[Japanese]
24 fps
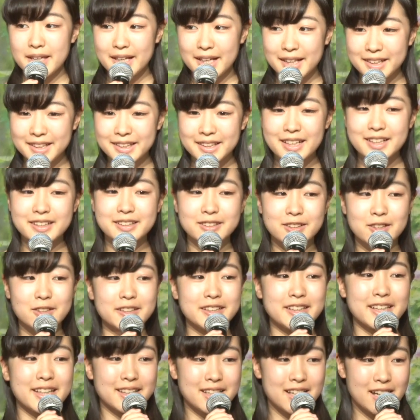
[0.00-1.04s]
メアリー役の
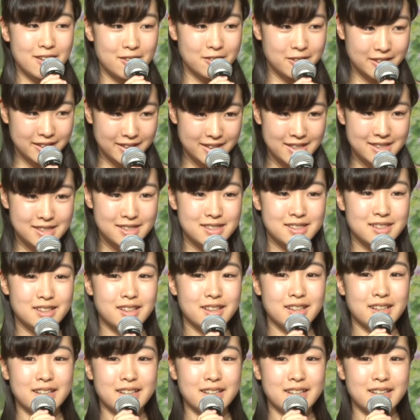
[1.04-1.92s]
池田葵です